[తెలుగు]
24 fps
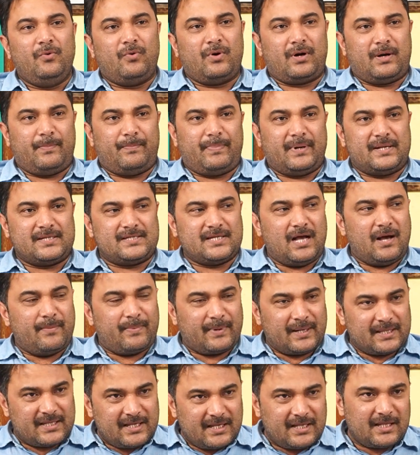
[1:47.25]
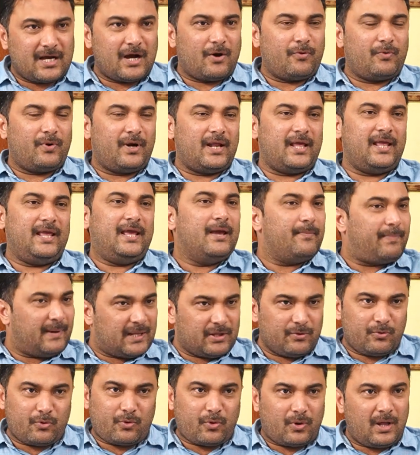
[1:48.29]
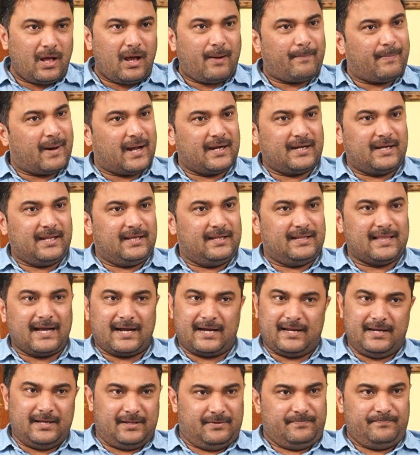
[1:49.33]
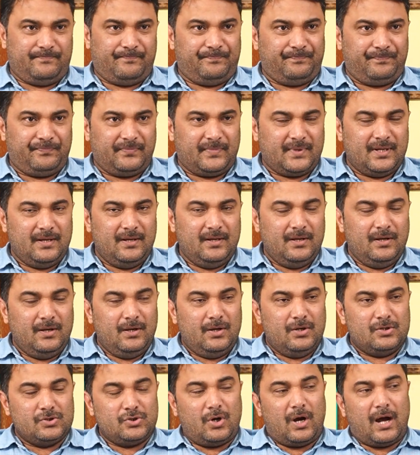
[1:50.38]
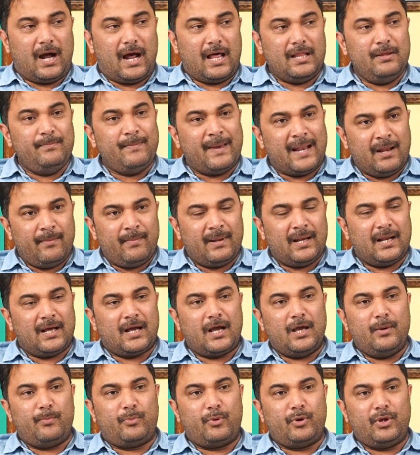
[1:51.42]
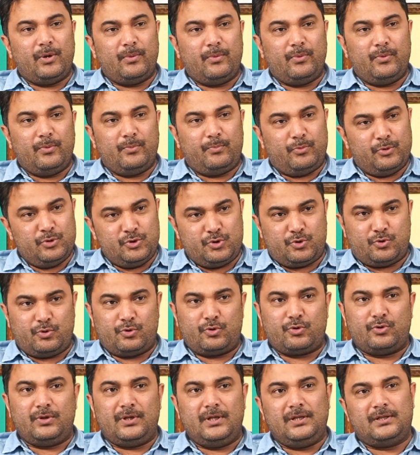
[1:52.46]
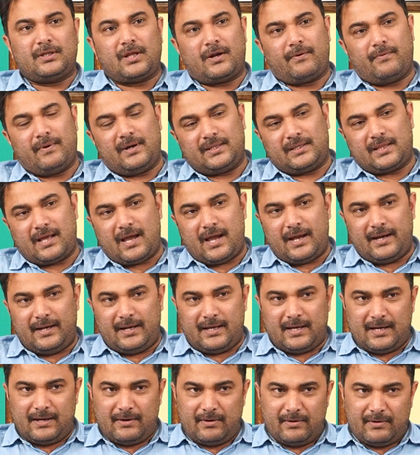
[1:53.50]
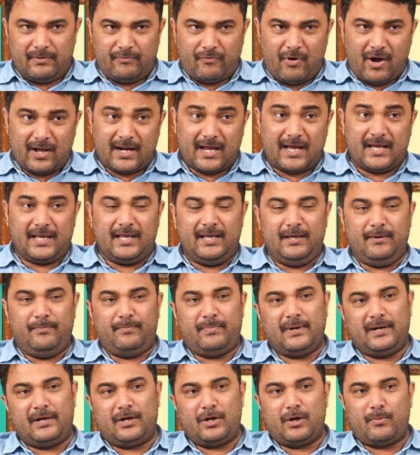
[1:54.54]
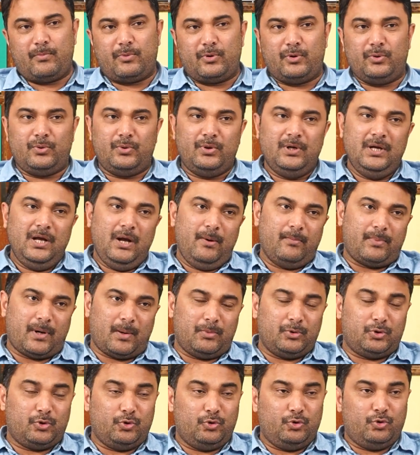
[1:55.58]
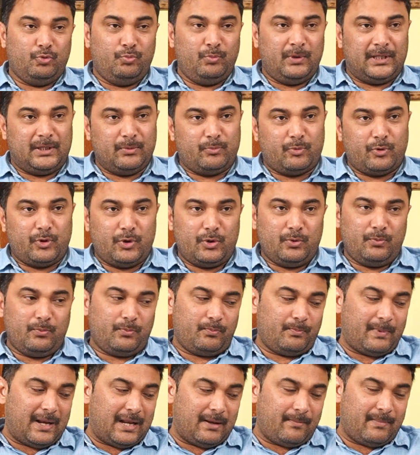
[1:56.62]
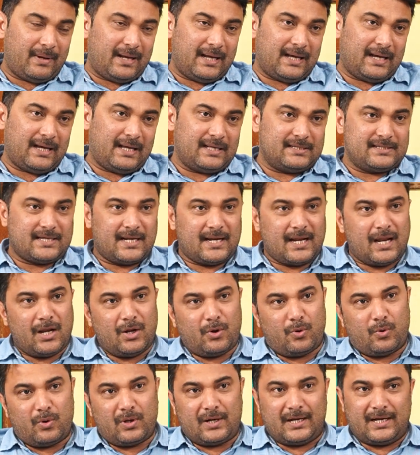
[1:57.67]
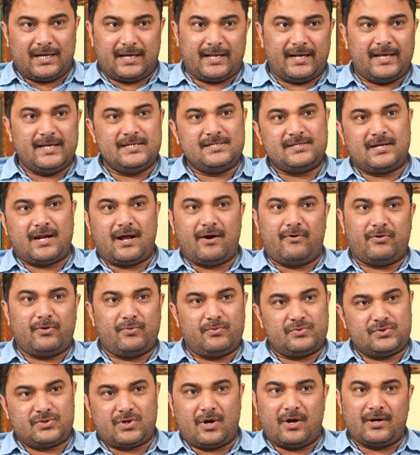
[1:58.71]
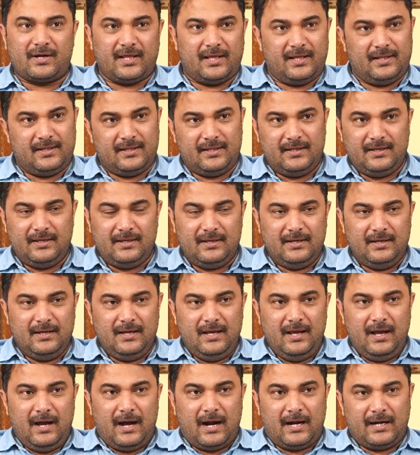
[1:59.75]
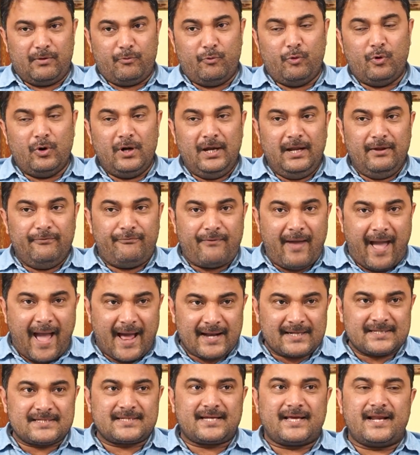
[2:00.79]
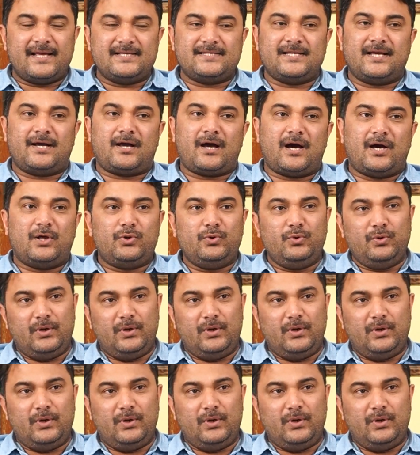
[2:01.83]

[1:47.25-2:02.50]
ఒక ప్రజాప్రతినిధిగా ఉండే ఏ పదవి కూడా ఆ పార్టీకి దక్కలేదు సో అది మెల్లమెల్లగా ఇప్పుడు పుంజుకుంటుంది తర్వాత ఆయన వారాహి పెట్టినప్పుడు ప్రభుత్వం దుమ్మెత్తిపోవడం మెల్లమెల్లగా జనాల్లో కూడా క్రేజ్ రావడం స్టార్ట్ అయింది అంటే ఓన్లీ ఫ్యాన్స్ క్రేజే కాదు